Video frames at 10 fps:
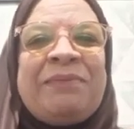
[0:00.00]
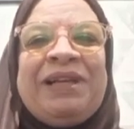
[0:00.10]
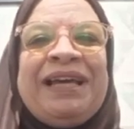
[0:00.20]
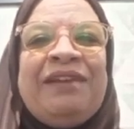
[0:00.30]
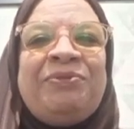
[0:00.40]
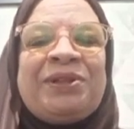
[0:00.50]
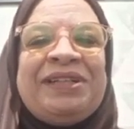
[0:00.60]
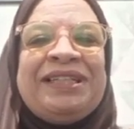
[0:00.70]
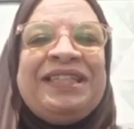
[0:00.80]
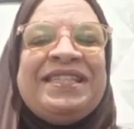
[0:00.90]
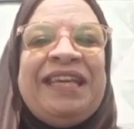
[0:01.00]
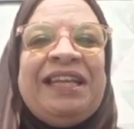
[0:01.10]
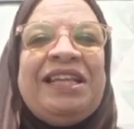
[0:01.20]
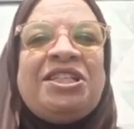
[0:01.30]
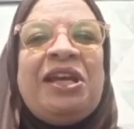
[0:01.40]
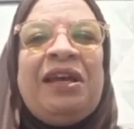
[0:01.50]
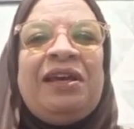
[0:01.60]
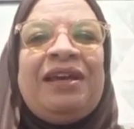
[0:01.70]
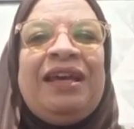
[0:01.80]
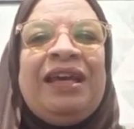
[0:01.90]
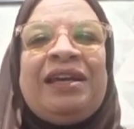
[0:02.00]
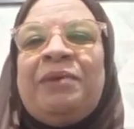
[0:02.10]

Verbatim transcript: أمال خلف من قناة Easy English آه،